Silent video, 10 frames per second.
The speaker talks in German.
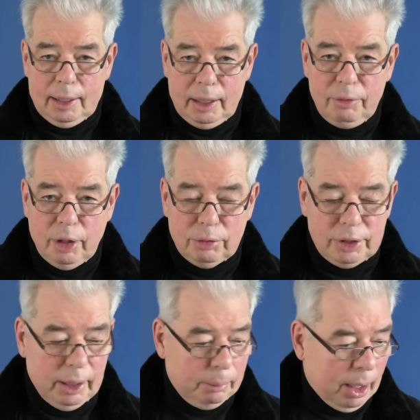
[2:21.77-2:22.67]
Gehen wir aufs
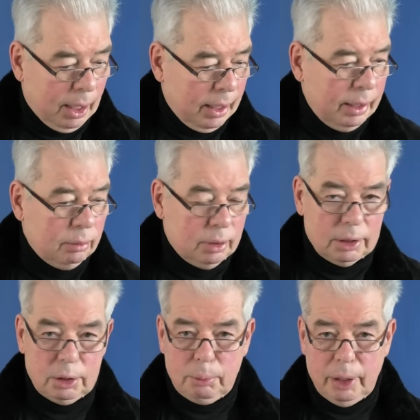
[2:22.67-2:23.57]
Thema ein und
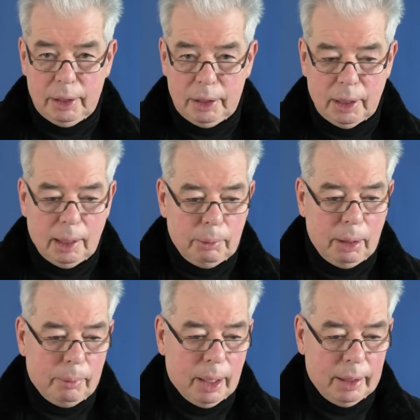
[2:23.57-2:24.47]
dazu blende ich einmal
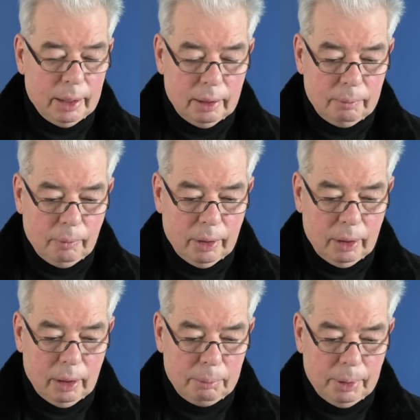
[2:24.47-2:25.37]
meine
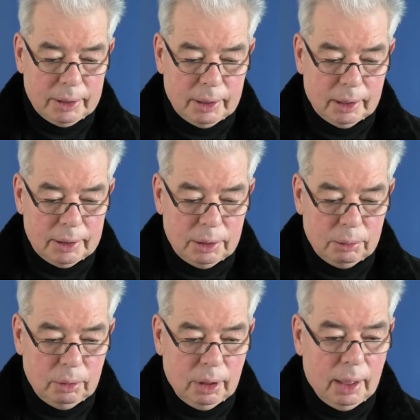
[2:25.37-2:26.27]
äh,
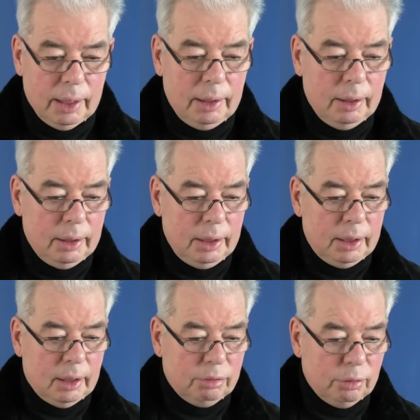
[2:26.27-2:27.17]
Präsentation ein, die ich
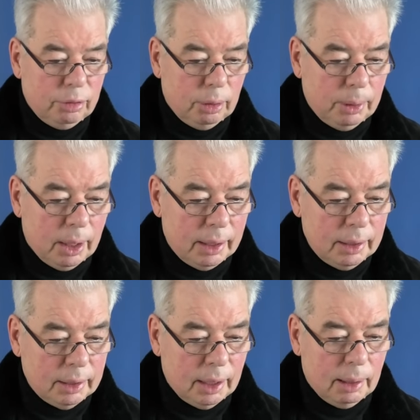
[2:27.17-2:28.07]
dafür
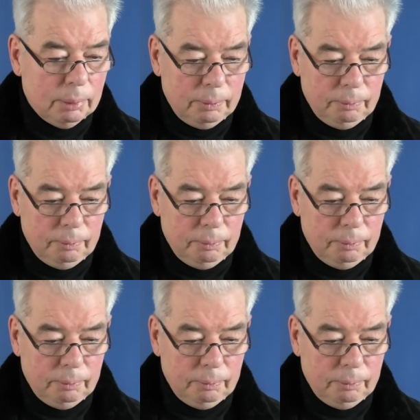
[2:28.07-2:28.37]
vorbereitet habe.